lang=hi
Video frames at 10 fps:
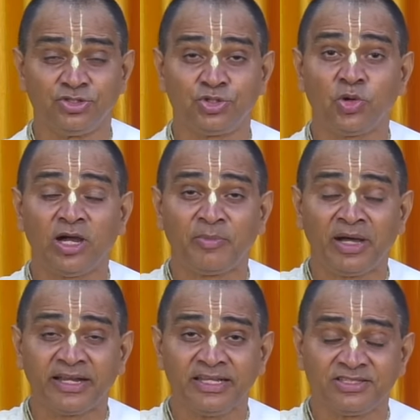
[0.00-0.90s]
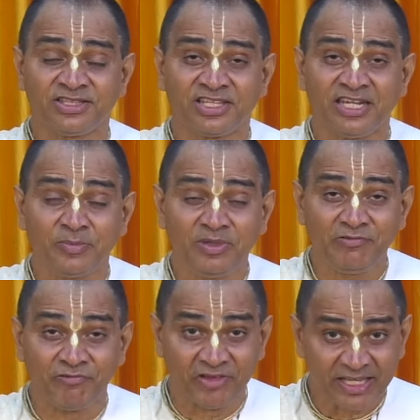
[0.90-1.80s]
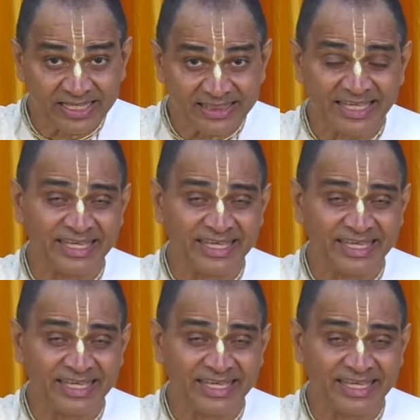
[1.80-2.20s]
जो हमारे जितने भी वेद